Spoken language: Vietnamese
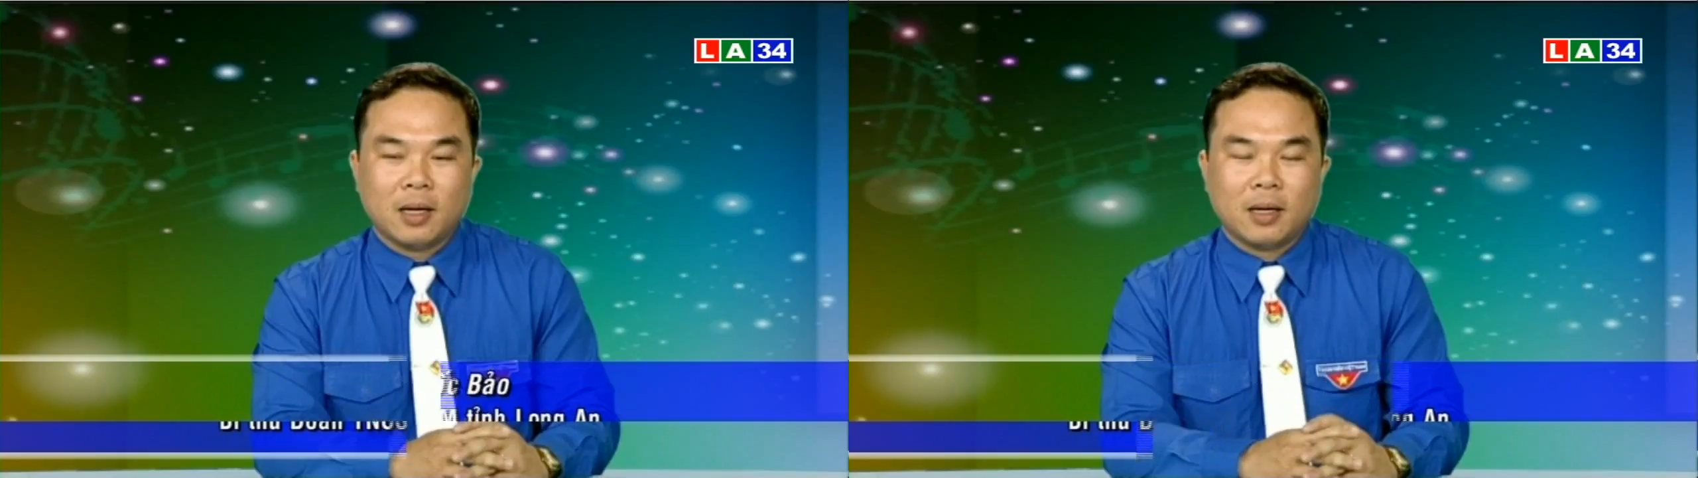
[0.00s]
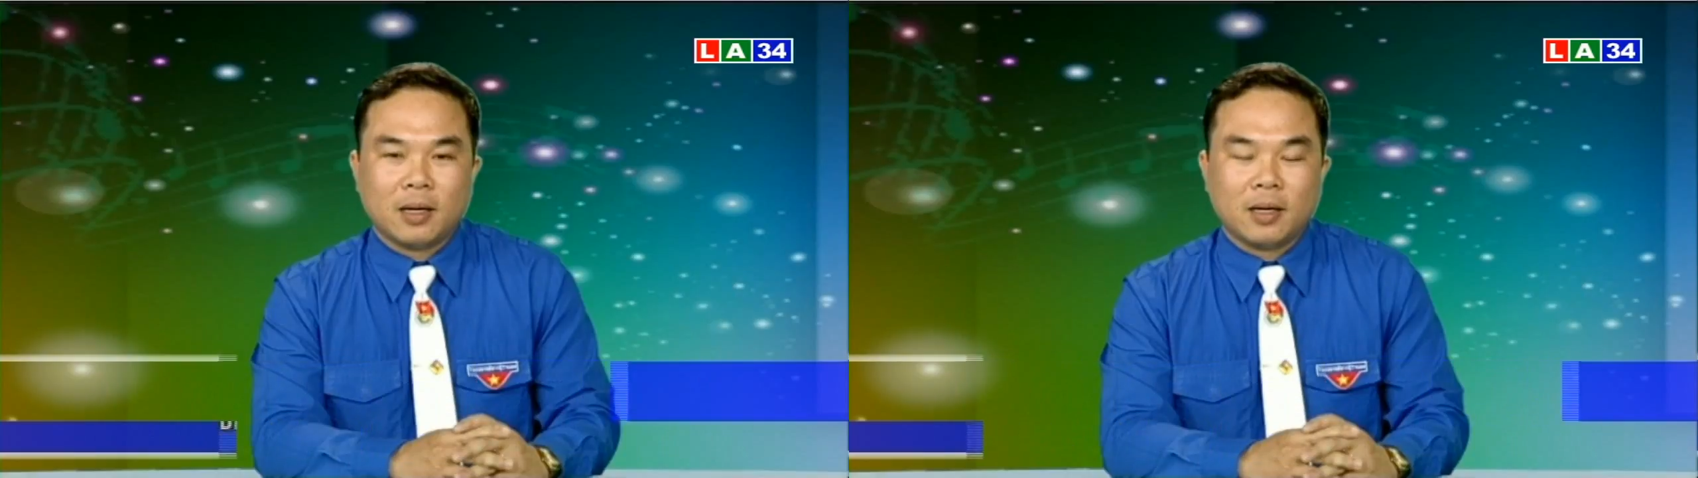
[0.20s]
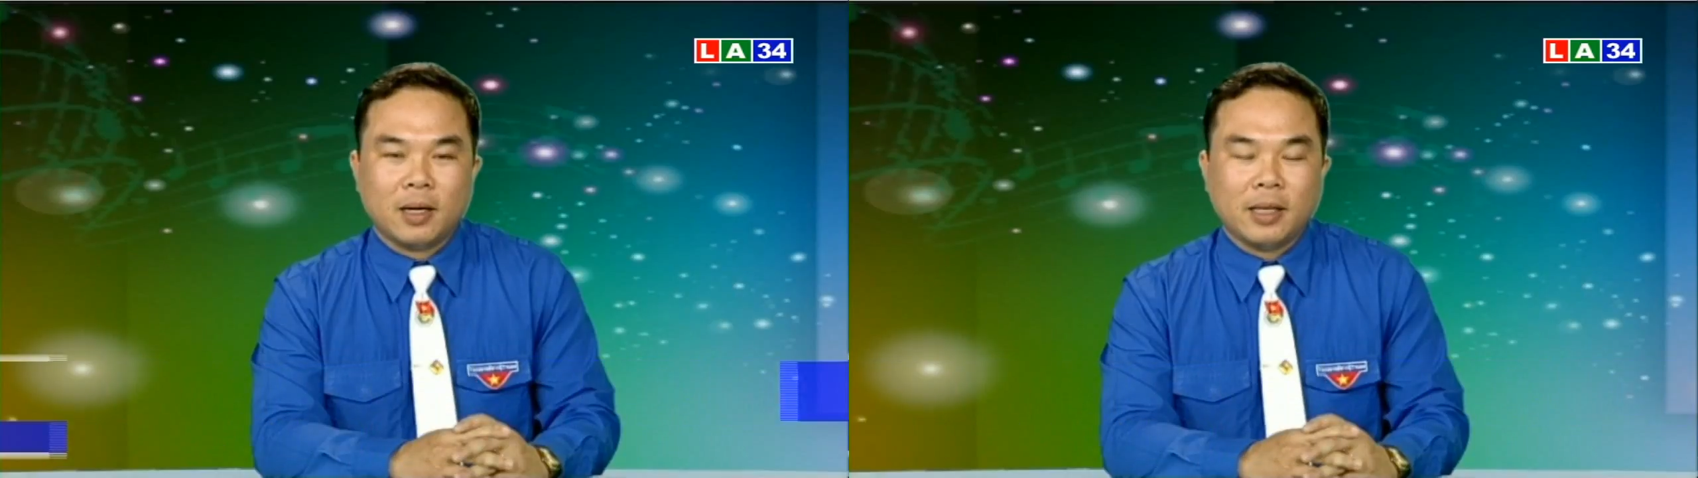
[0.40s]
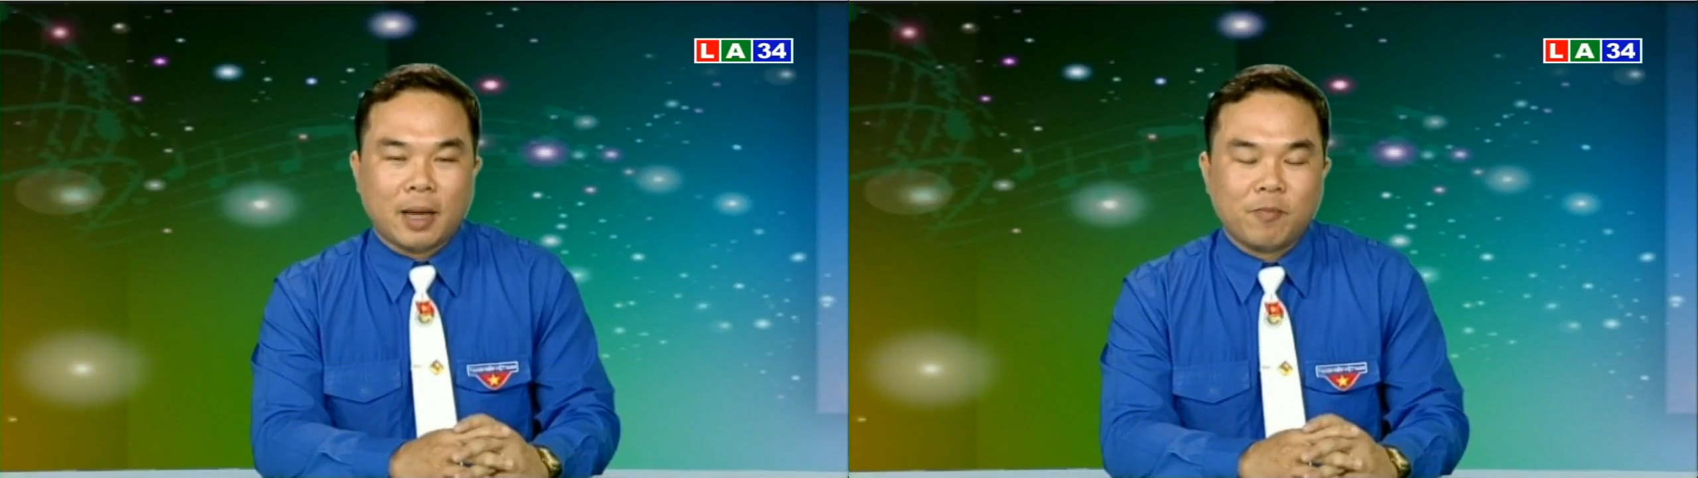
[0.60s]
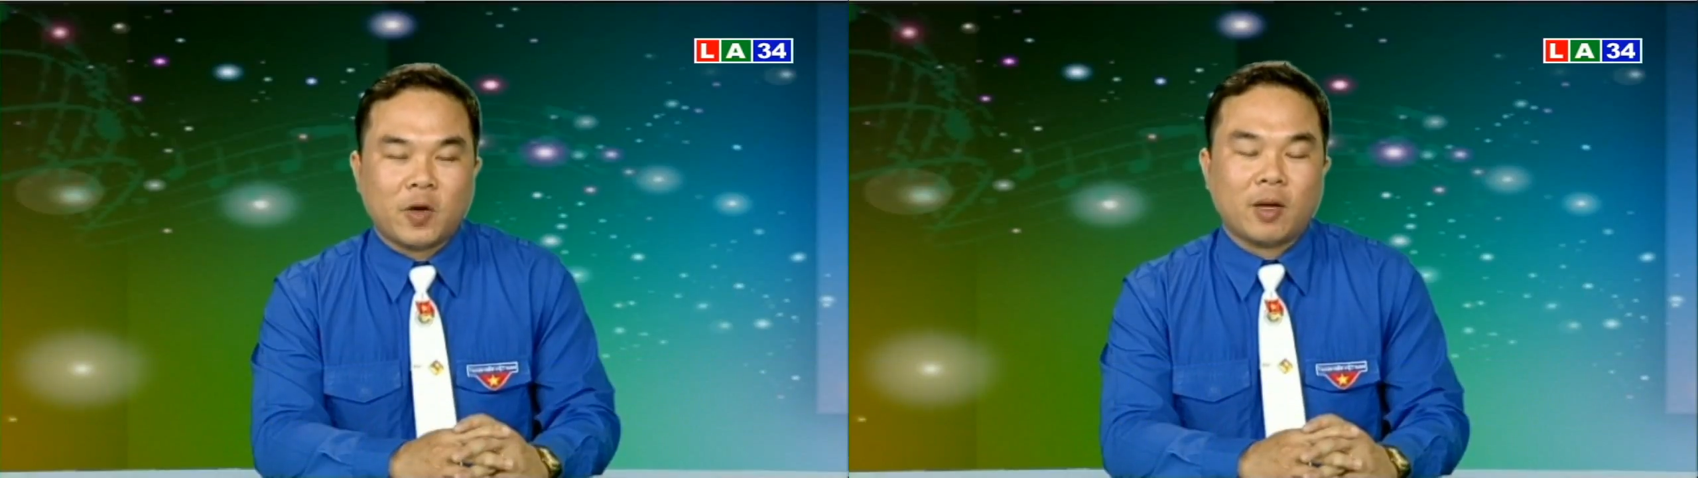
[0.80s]
đến
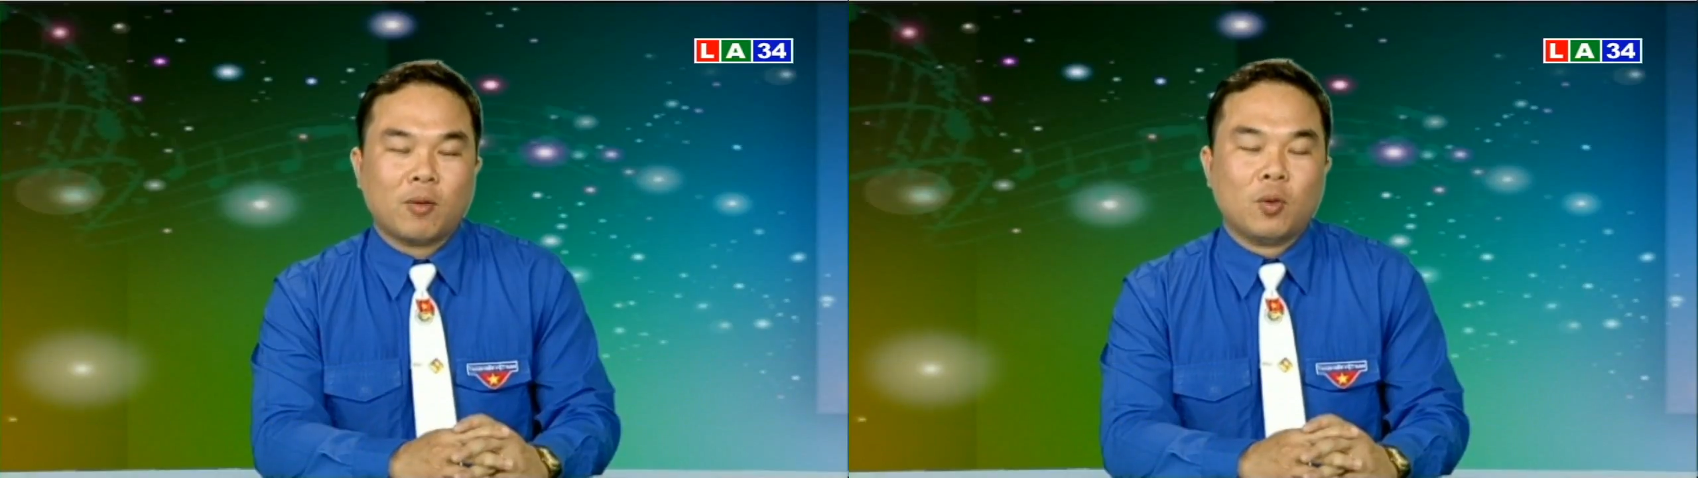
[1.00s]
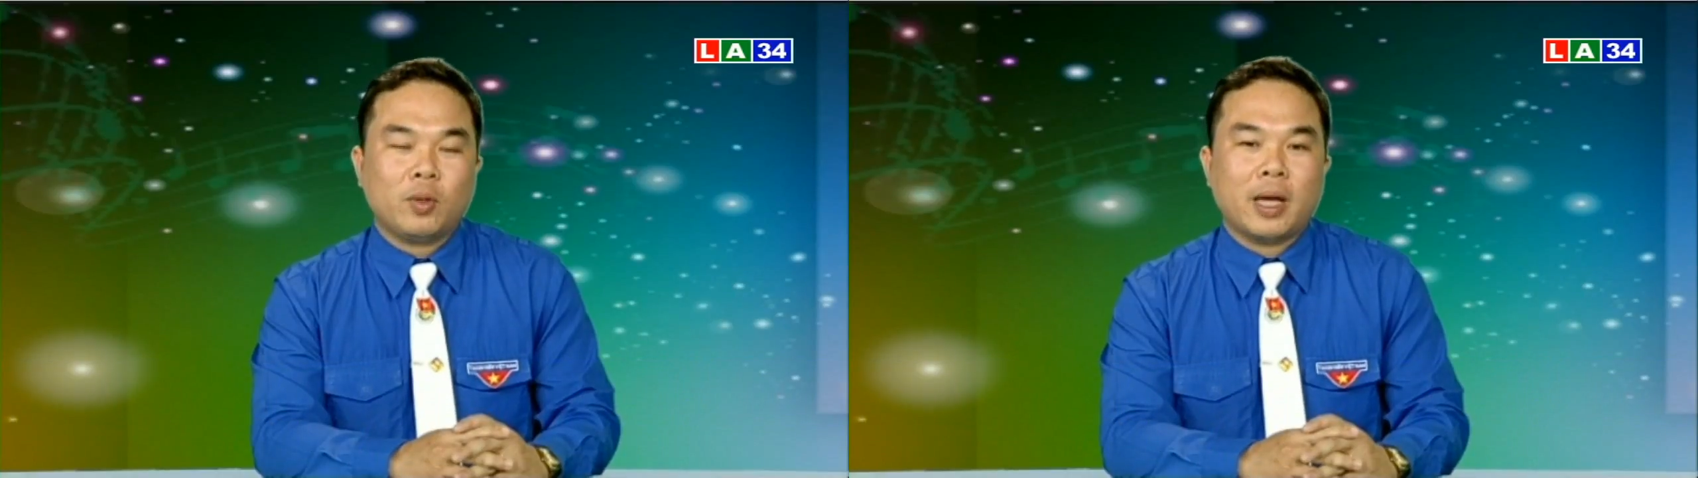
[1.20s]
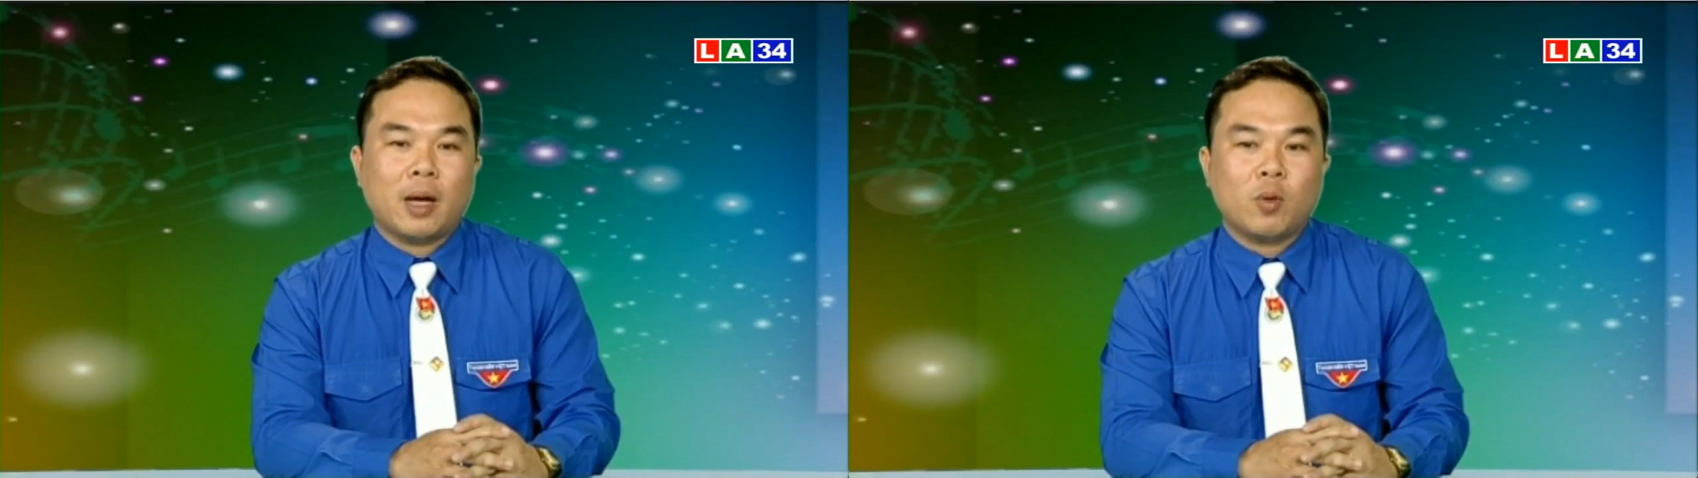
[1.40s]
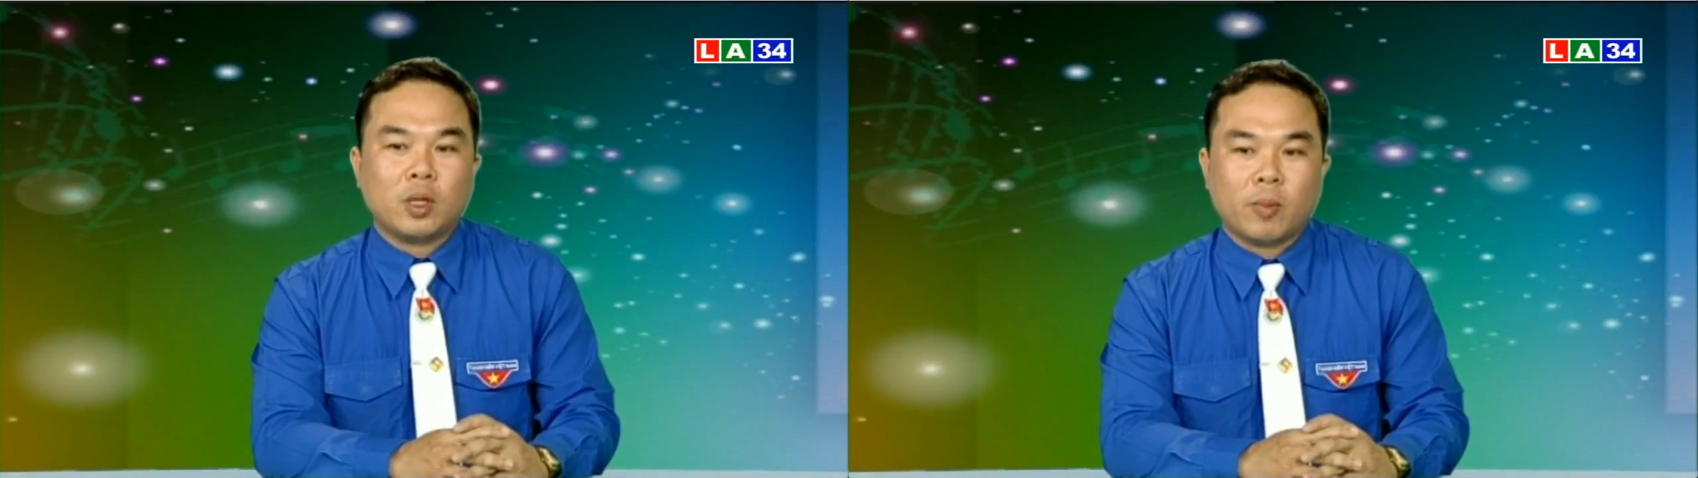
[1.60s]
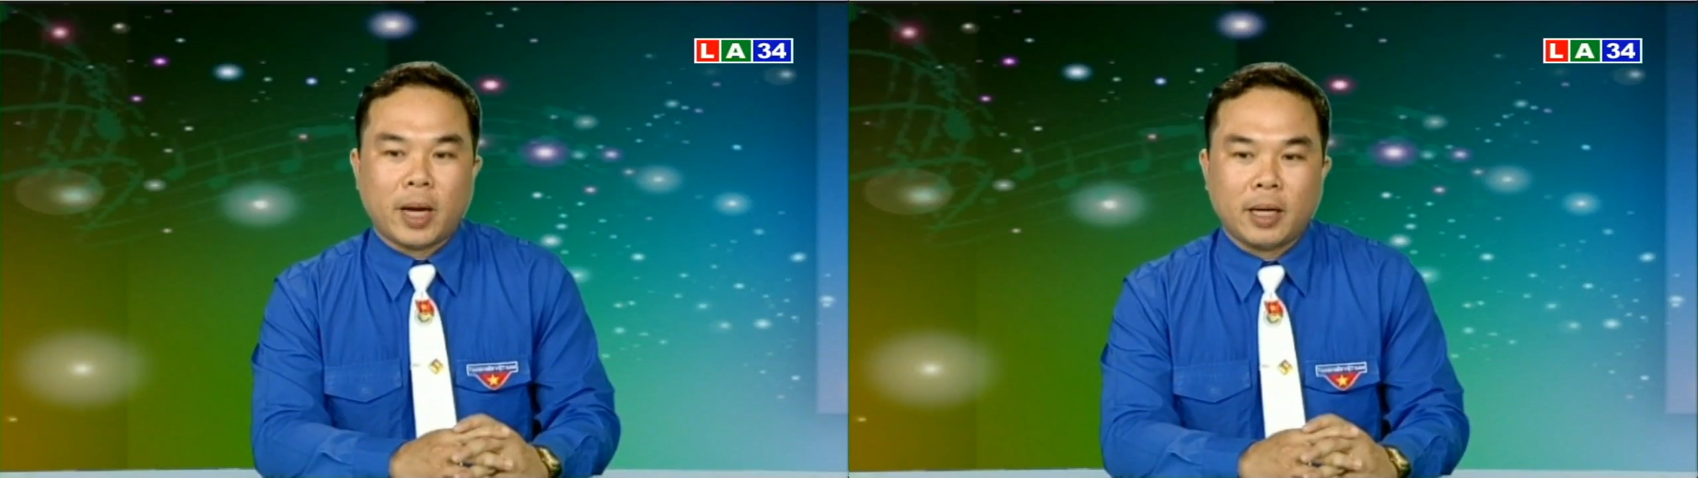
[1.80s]
thăm và giao lưu với hải quân
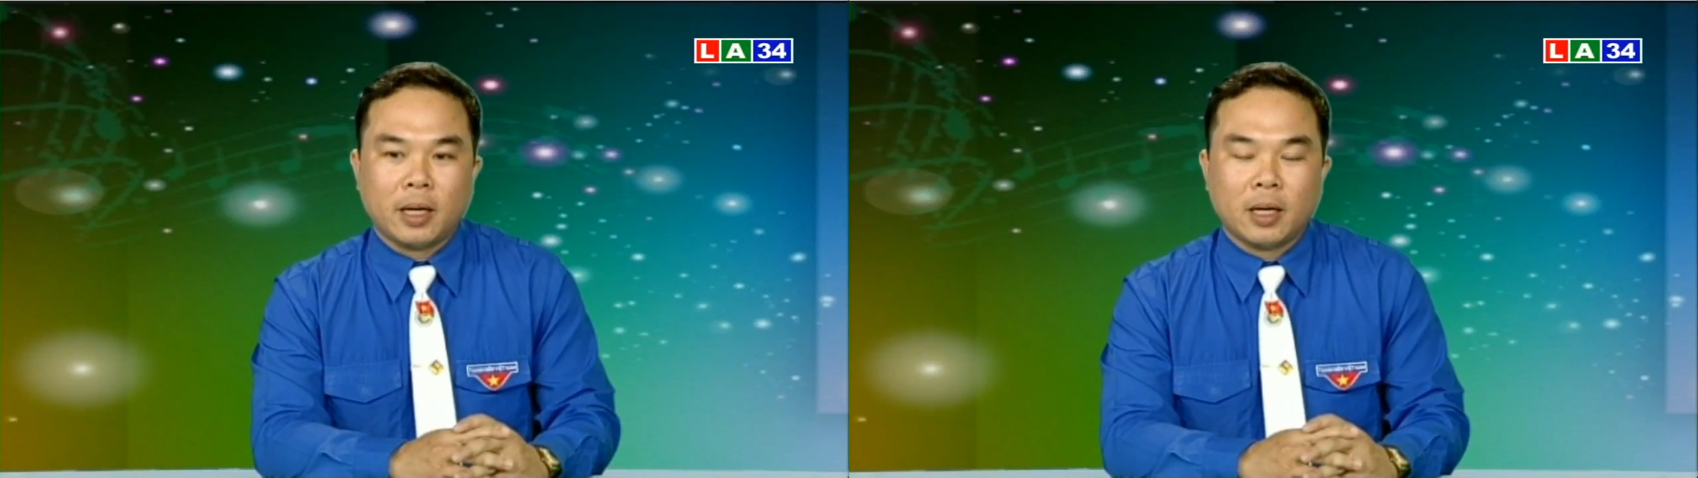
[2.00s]
vùng 2